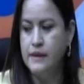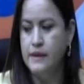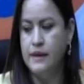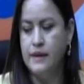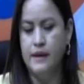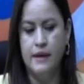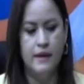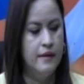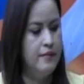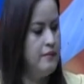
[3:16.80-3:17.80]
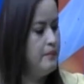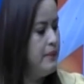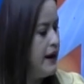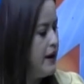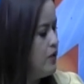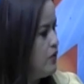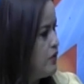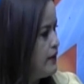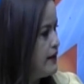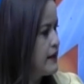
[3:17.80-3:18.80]
eh,
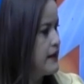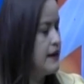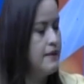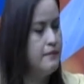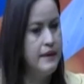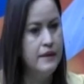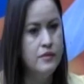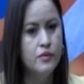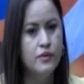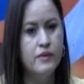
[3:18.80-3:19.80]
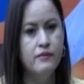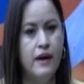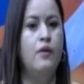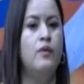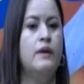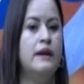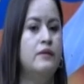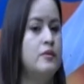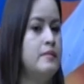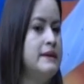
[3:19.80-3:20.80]
bajo el reglamento y bajo las
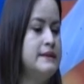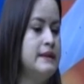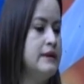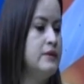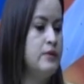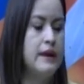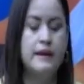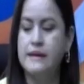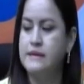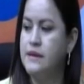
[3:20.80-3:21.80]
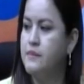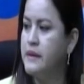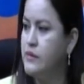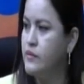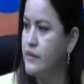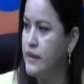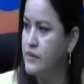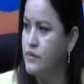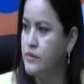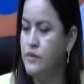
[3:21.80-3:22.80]
normas electorales que se han venido
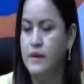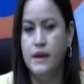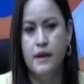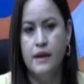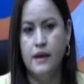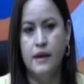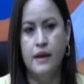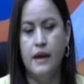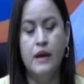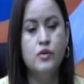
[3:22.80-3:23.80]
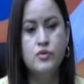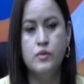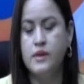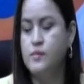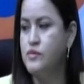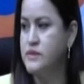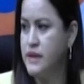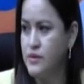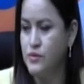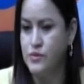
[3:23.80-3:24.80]
dando eh, en los últimos
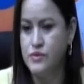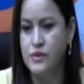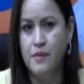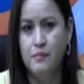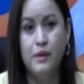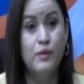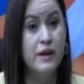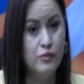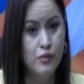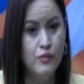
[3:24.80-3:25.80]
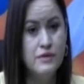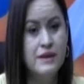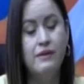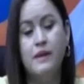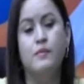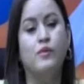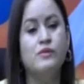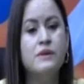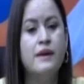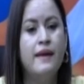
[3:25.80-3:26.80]
años. Pero ya todos sabremos